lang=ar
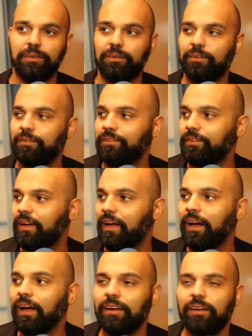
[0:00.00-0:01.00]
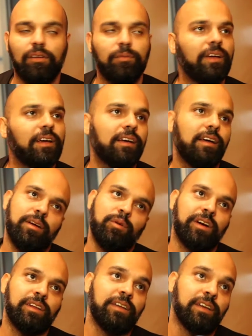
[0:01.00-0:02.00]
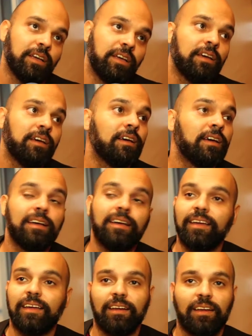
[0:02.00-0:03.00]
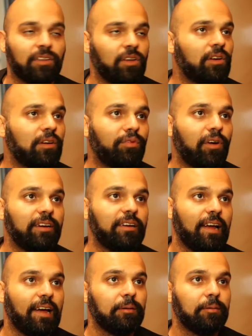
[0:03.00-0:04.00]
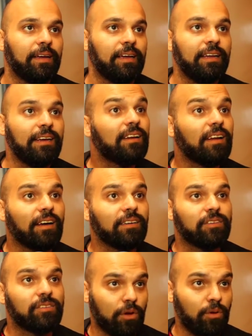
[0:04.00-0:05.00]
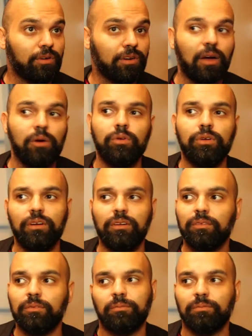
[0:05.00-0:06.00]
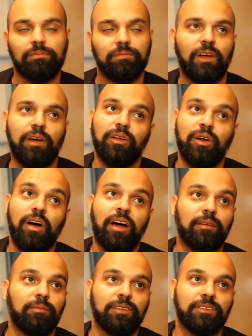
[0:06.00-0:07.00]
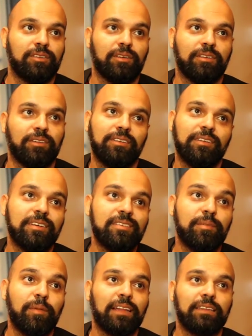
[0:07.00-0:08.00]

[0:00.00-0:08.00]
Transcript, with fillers: آه، اغاني رامي هي اوعديني الاختيار الفاينل هيبقى ايه اللي هيتصور الاول ده الله اعلم بس لسه ما